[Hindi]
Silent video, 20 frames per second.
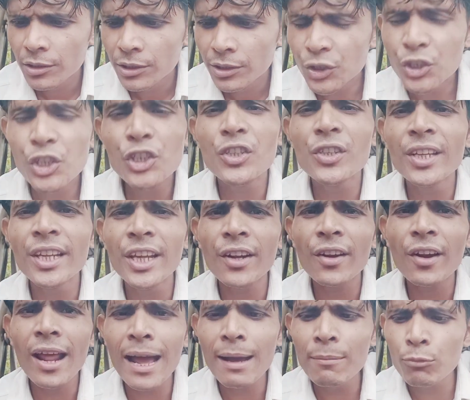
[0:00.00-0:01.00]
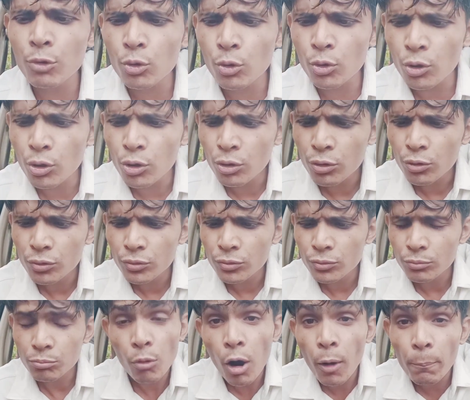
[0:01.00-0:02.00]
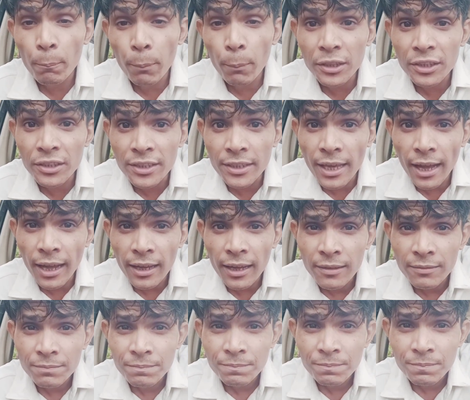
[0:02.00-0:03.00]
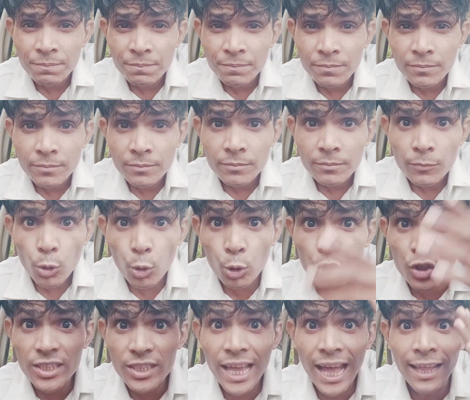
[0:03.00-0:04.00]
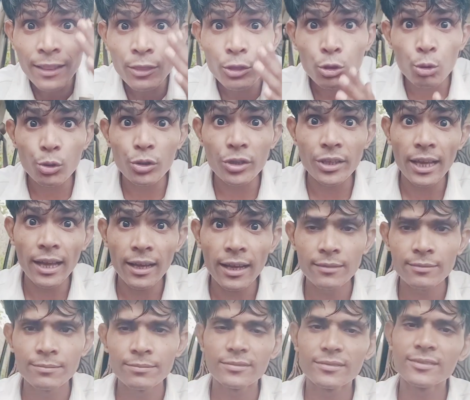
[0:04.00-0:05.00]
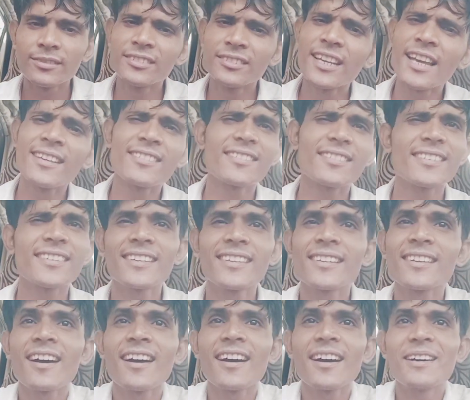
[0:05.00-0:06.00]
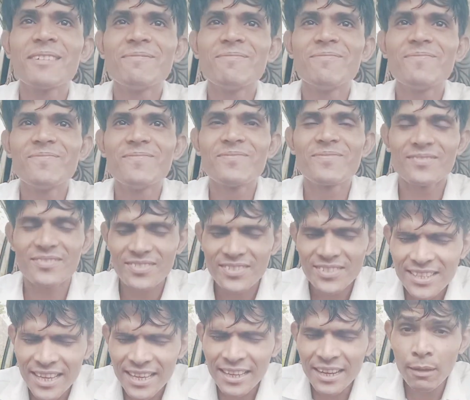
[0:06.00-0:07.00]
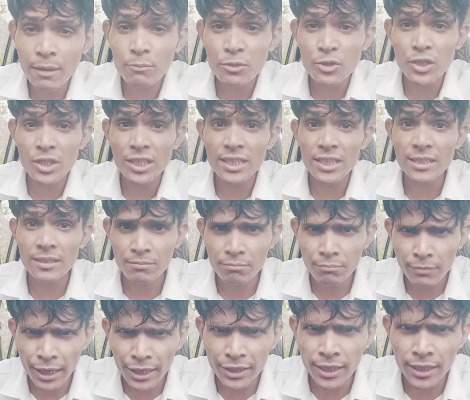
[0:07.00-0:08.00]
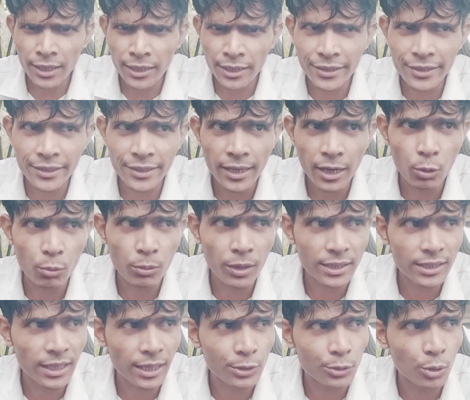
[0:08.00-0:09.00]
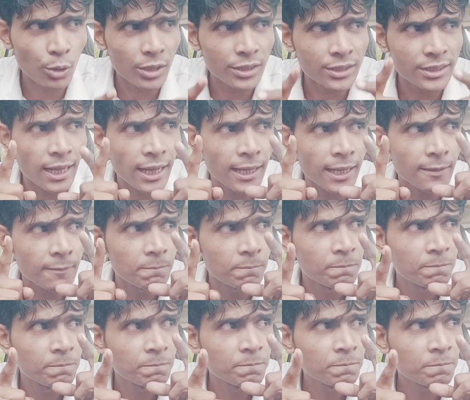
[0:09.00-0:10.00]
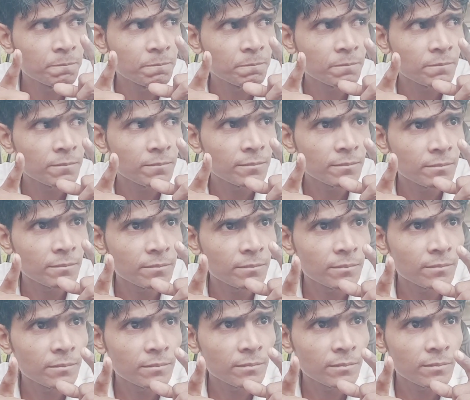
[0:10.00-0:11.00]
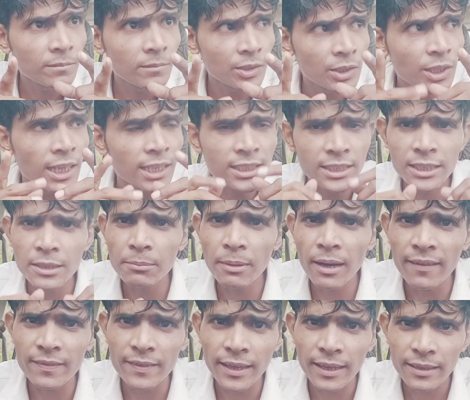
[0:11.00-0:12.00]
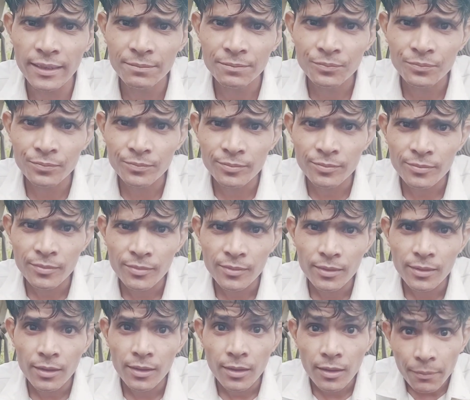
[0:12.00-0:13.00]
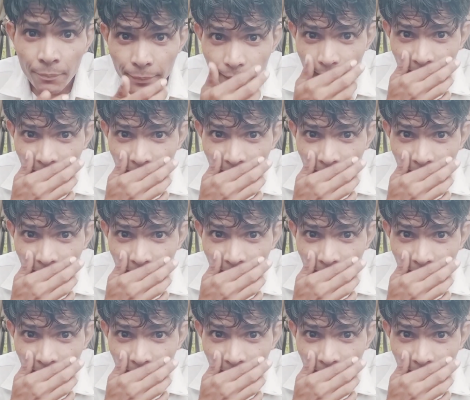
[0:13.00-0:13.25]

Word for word: जिसने राम को मोहब्बत किया वो शांत हो गया जय श्री राम जय राम जी की मैं दिल्ली गया हुआ था 2010 की बात है मेरा